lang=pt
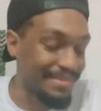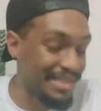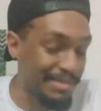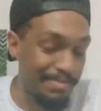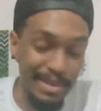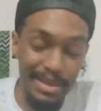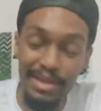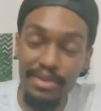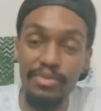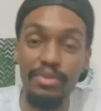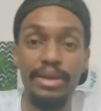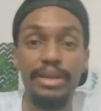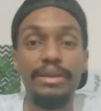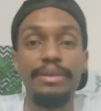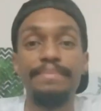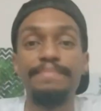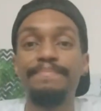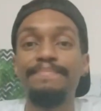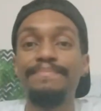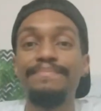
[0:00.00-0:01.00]

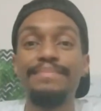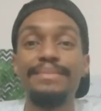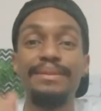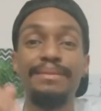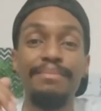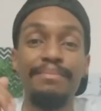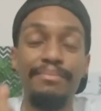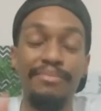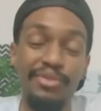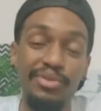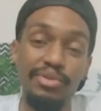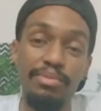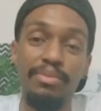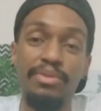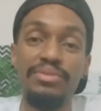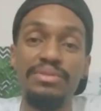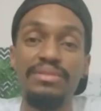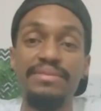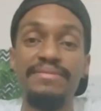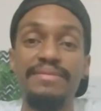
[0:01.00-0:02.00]
espetacular, muito
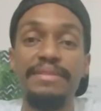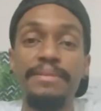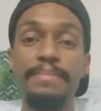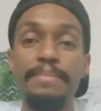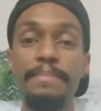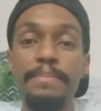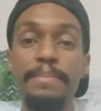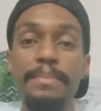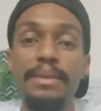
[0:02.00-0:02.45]
bom de se ver.